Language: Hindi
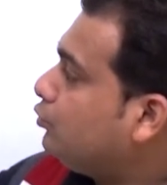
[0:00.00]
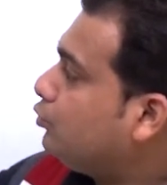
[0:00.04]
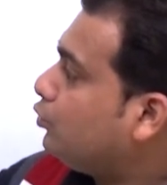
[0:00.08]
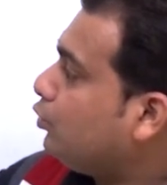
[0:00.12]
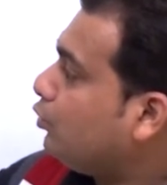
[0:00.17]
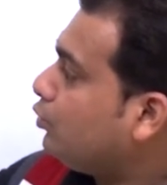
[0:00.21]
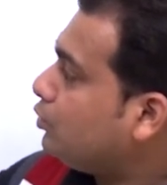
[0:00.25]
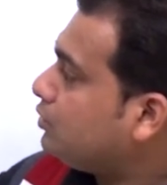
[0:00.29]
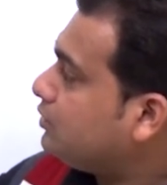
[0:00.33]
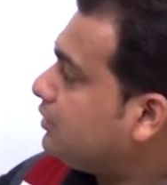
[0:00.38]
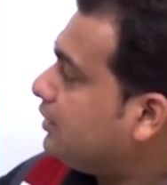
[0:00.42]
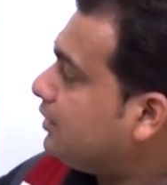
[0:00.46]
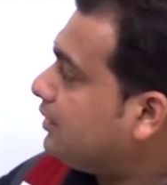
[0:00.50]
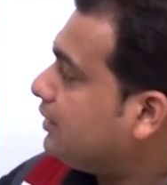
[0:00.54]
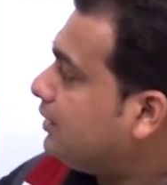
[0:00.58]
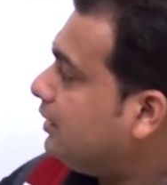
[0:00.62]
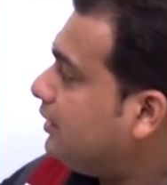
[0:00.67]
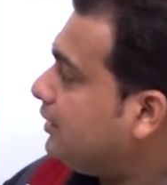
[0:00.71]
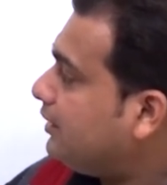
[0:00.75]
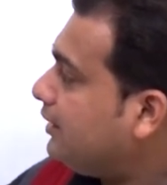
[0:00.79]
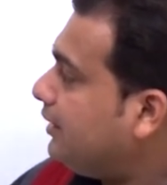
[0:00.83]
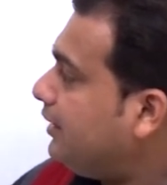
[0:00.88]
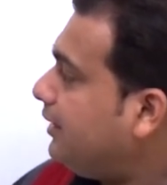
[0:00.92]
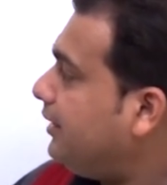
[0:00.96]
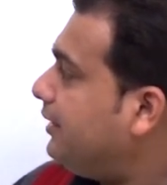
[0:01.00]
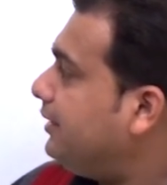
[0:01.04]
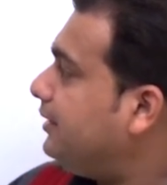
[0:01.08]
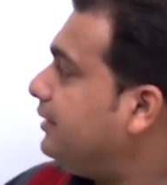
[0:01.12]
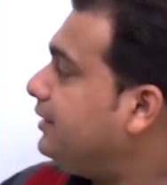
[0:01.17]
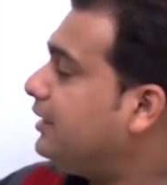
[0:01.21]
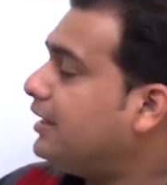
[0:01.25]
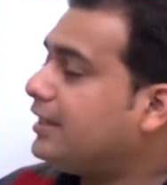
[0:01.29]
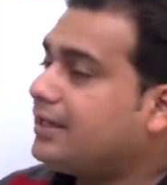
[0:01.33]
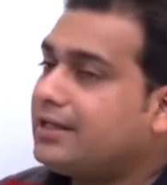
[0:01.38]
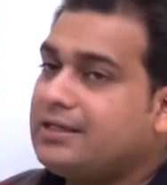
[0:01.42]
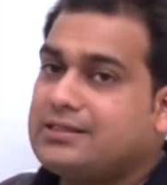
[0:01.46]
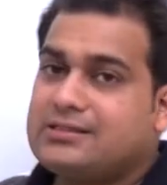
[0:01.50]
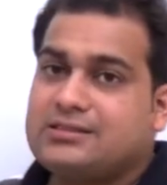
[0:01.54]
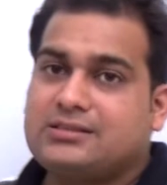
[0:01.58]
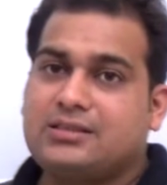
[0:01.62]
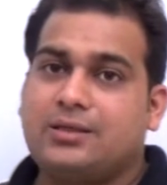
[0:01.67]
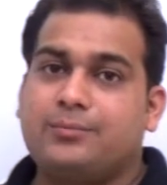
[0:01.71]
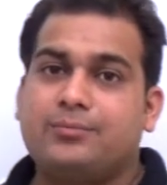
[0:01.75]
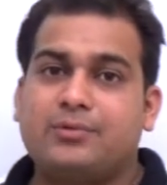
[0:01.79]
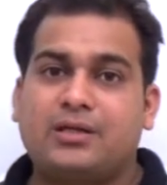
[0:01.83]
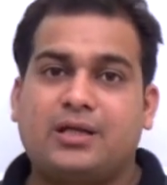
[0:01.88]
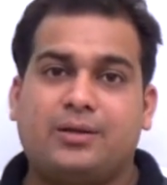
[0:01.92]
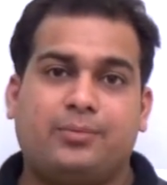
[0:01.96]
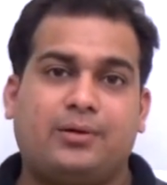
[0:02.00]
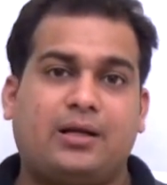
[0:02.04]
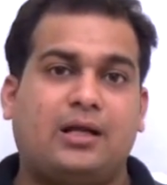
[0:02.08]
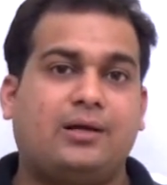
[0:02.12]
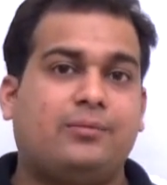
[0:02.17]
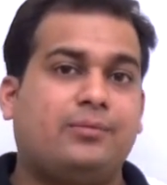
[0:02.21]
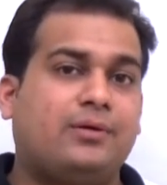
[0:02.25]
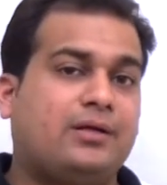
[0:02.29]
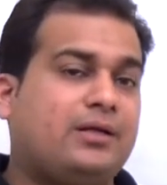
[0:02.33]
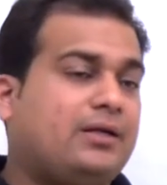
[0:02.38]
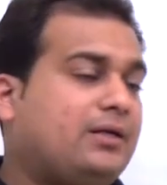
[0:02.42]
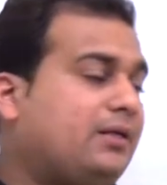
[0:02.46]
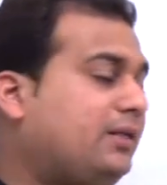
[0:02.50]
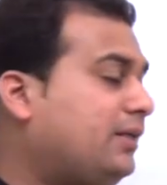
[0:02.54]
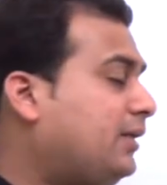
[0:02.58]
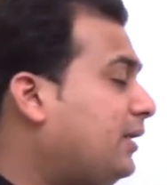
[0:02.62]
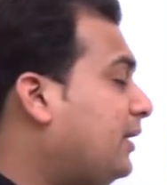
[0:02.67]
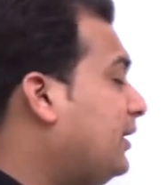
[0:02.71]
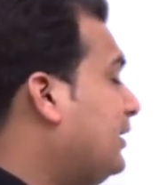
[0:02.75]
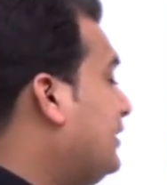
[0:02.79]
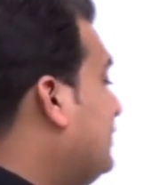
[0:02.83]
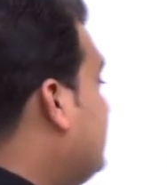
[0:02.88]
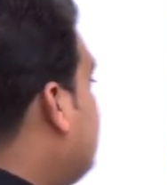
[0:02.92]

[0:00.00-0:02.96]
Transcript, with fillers: दो सर्कल के एरिया के सम के बराबर है ठीक है